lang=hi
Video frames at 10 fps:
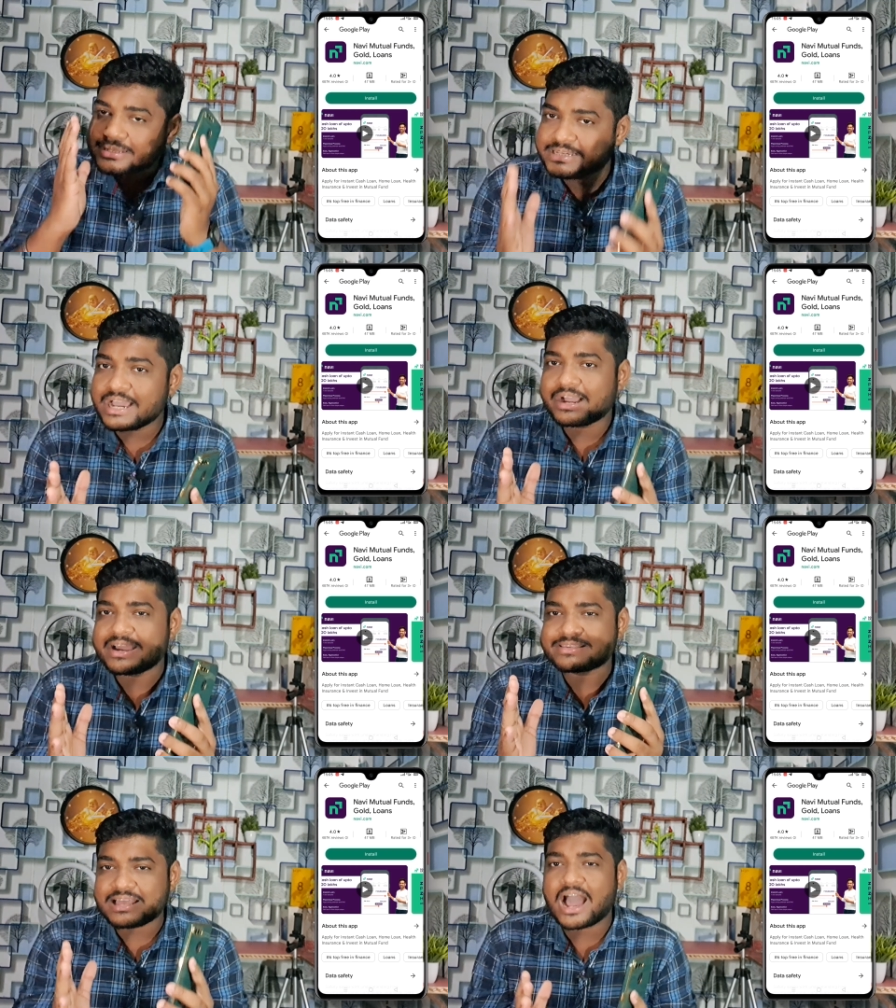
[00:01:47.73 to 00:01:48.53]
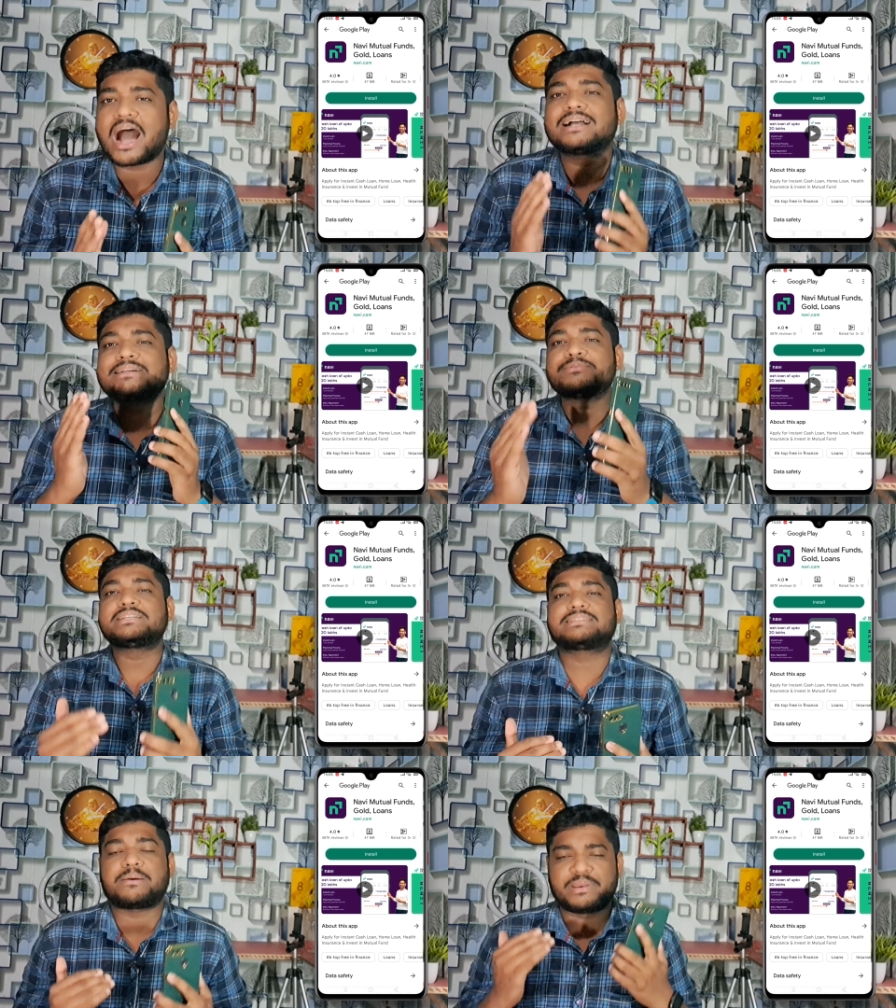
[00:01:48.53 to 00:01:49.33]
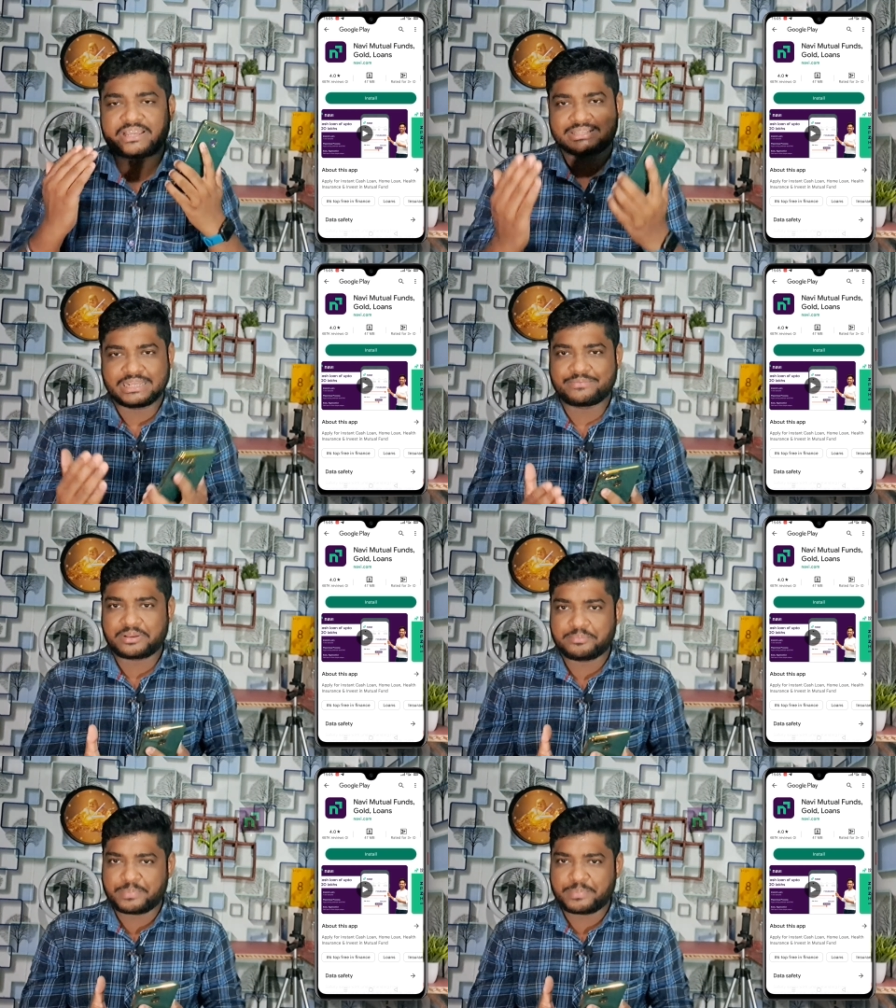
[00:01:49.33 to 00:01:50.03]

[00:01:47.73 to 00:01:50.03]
जी हाँ गाइस आज हम जिस एप्लीकेशन के बारे